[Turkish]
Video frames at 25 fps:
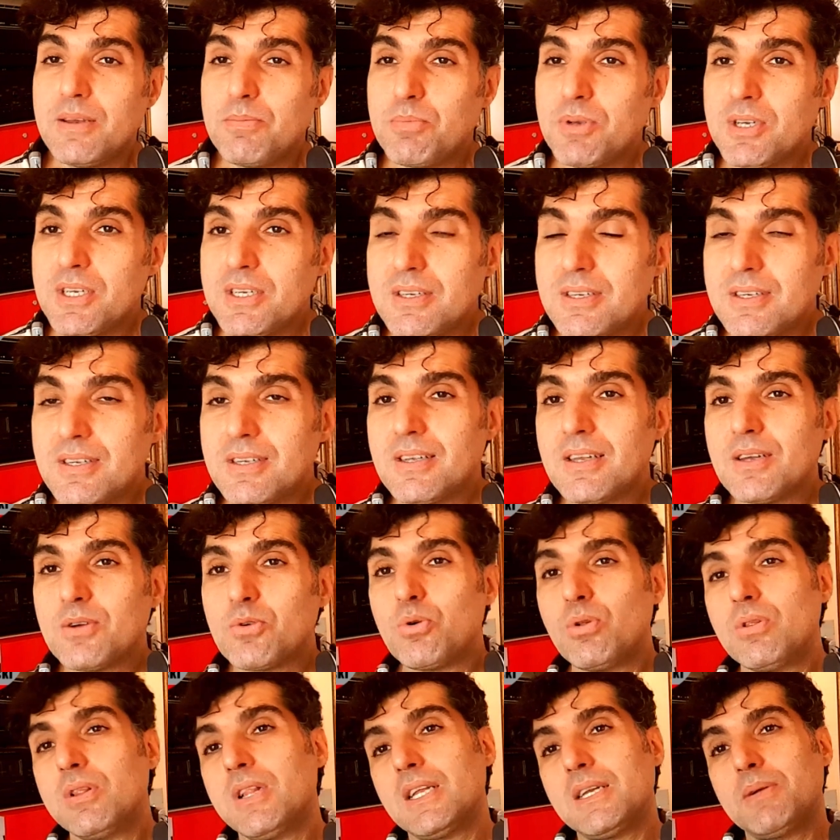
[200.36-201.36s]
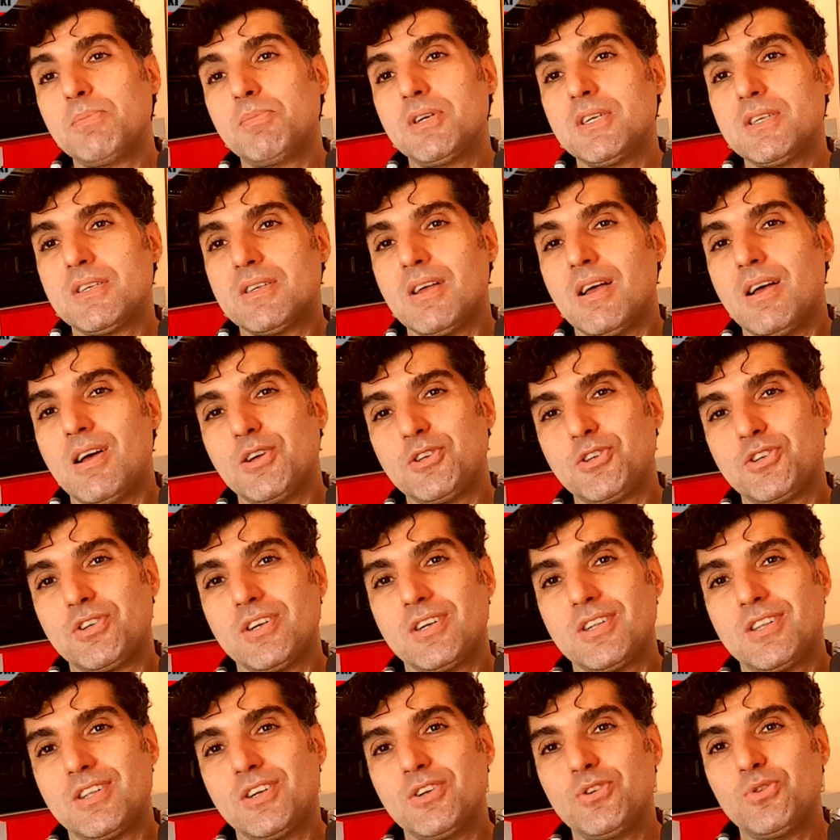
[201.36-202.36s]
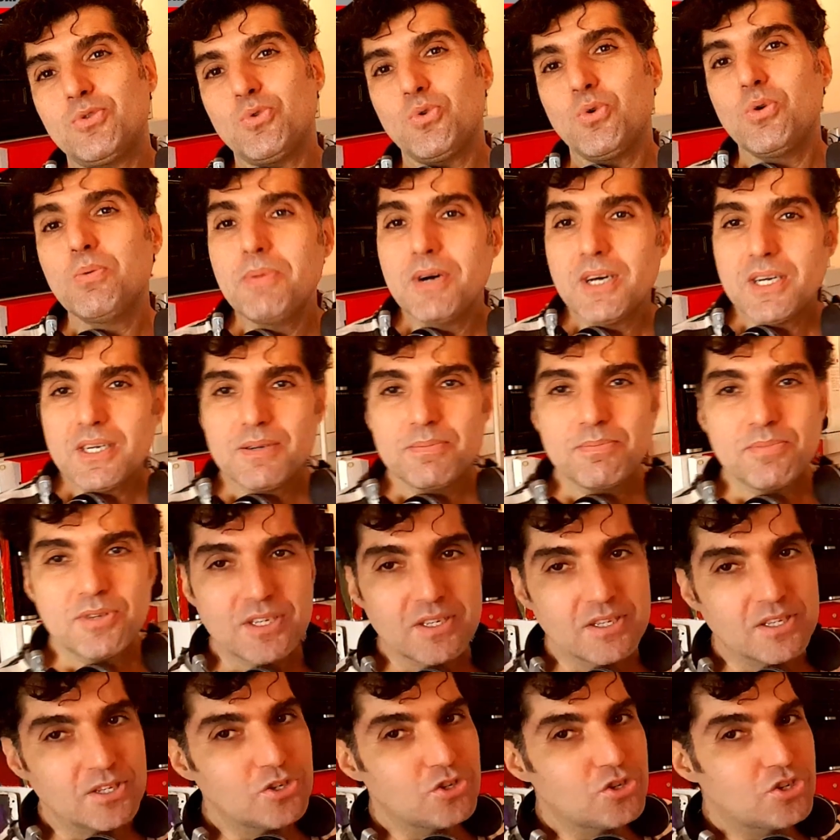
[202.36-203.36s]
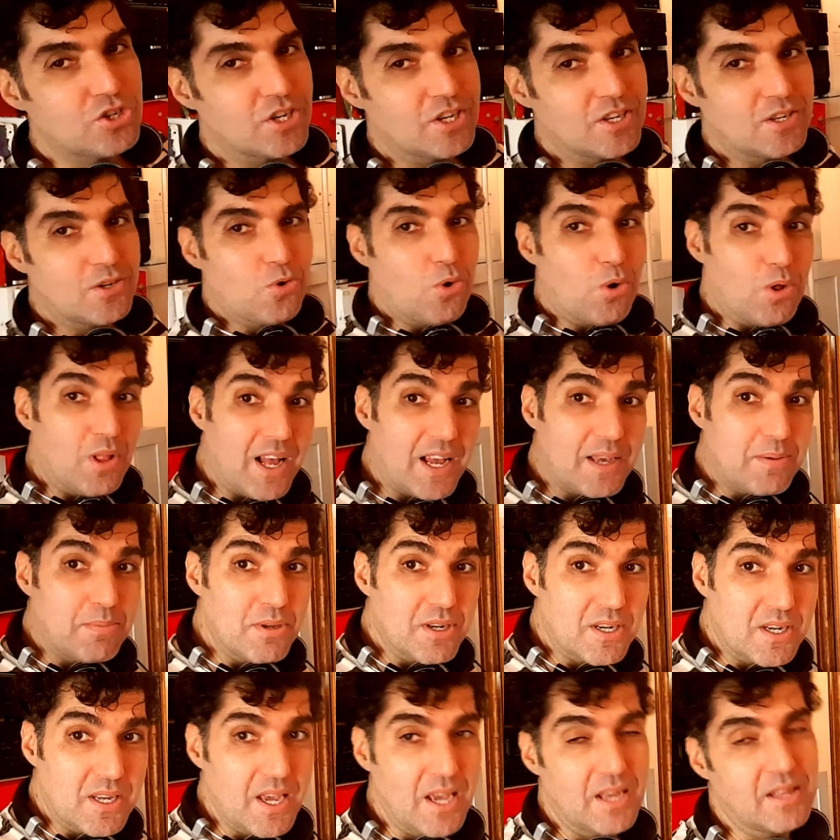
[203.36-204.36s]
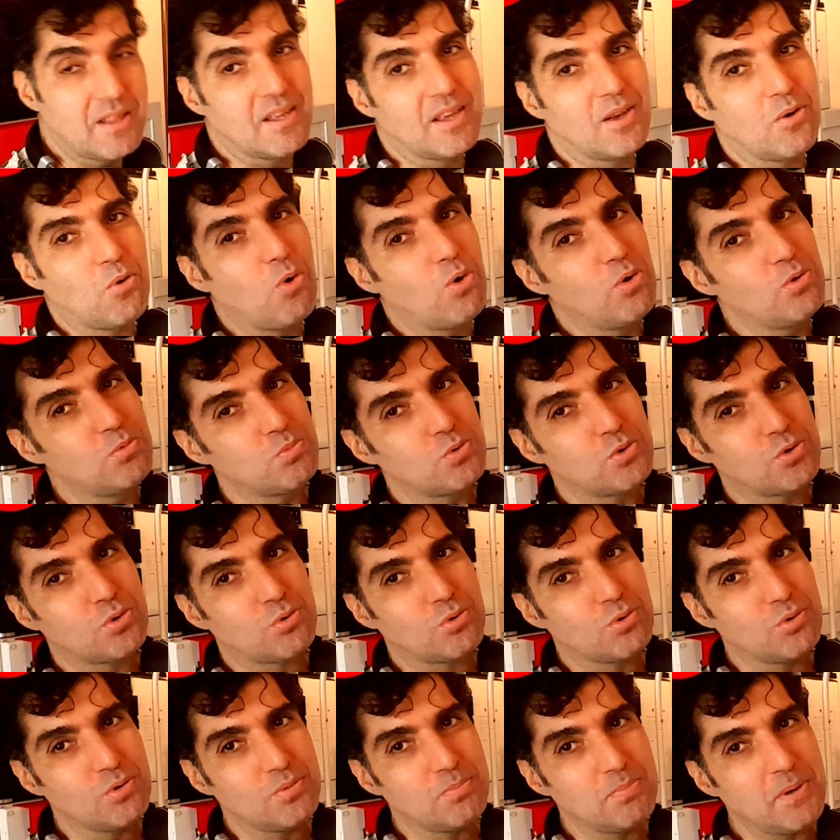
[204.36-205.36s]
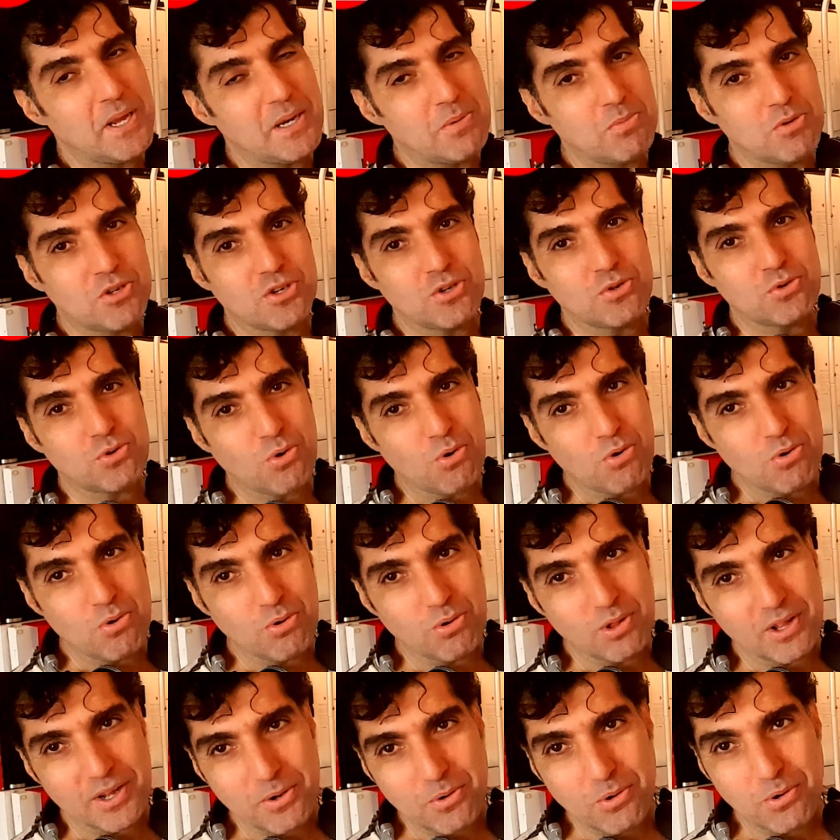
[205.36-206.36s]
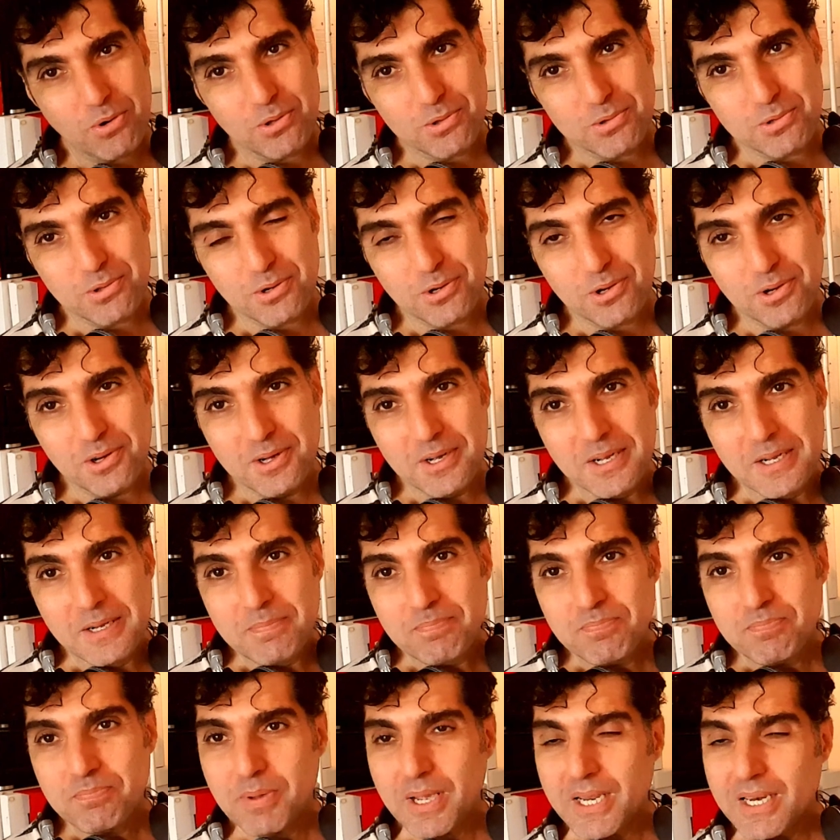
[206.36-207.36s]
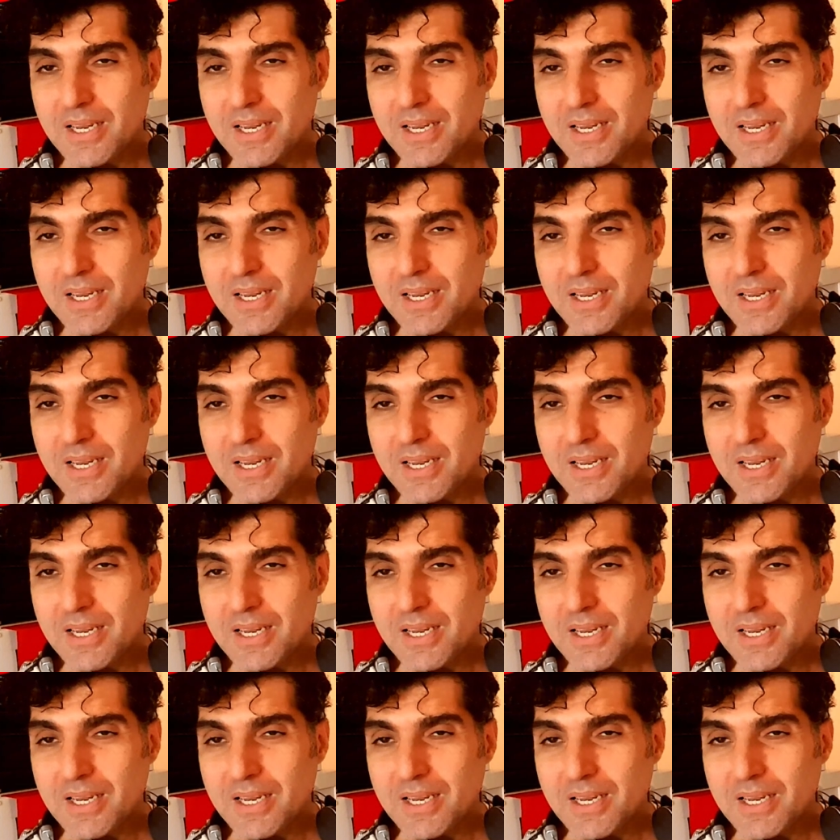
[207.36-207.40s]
Kedimiz kullanımınıza hazırdır. Umarım sizin için kolay bir kedi olmuştur. Benim için çok kolay oldu.